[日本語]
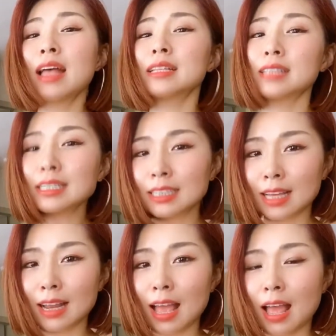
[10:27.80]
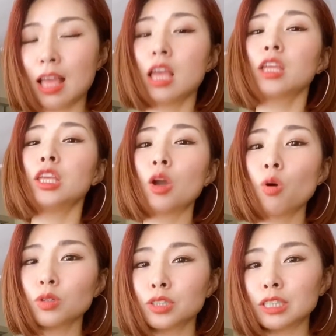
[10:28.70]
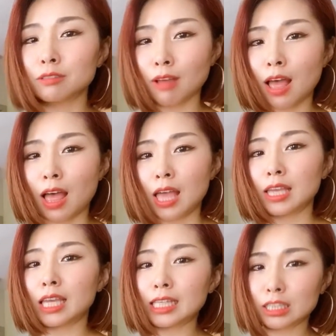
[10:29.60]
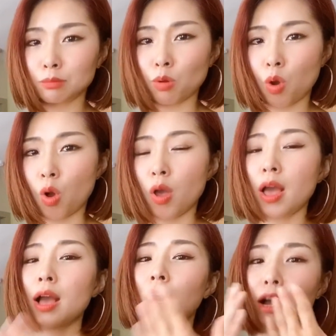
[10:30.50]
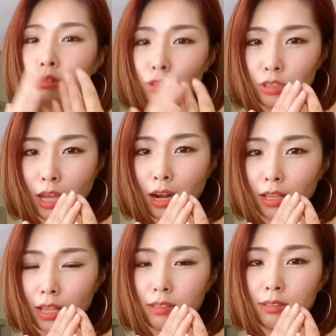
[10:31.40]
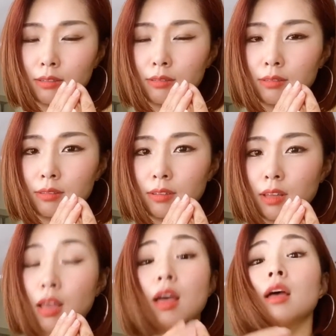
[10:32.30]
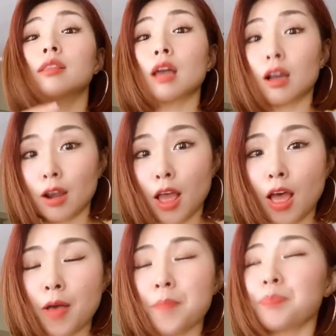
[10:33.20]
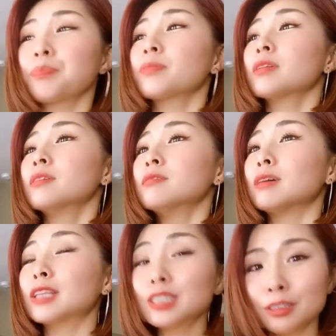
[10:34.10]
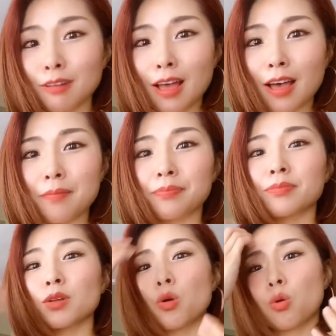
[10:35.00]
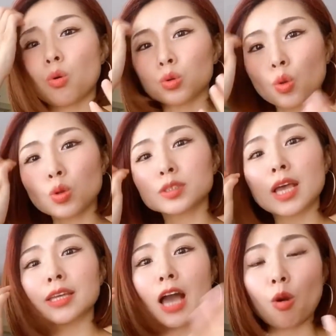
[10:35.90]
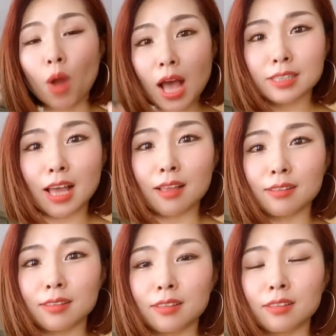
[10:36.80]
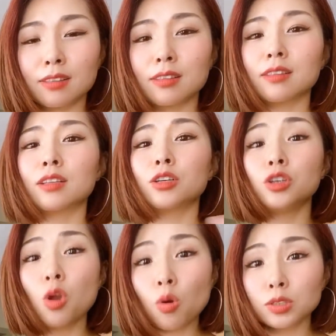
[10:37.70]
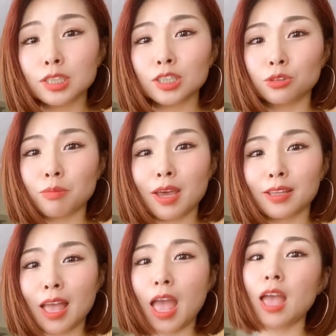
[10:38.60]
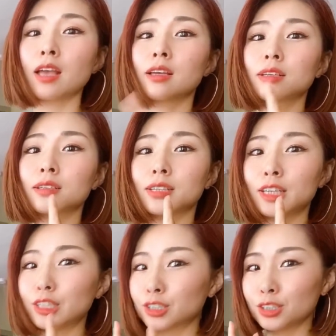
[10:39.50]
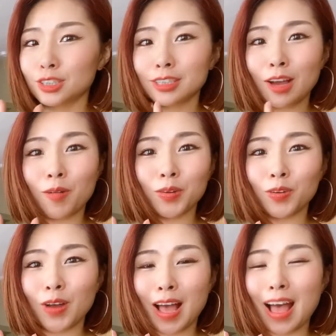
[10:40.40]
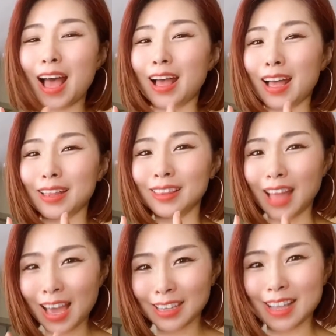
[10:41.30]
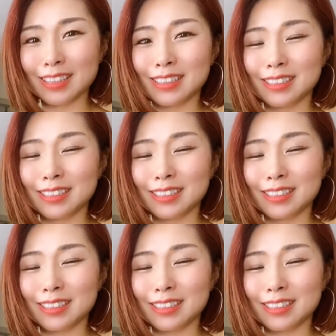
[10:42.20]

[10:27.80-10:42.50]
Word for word: なぜなら日本人はいつも隠すからですだから私はお父さんやお母さん両親の前でキスしたことがないです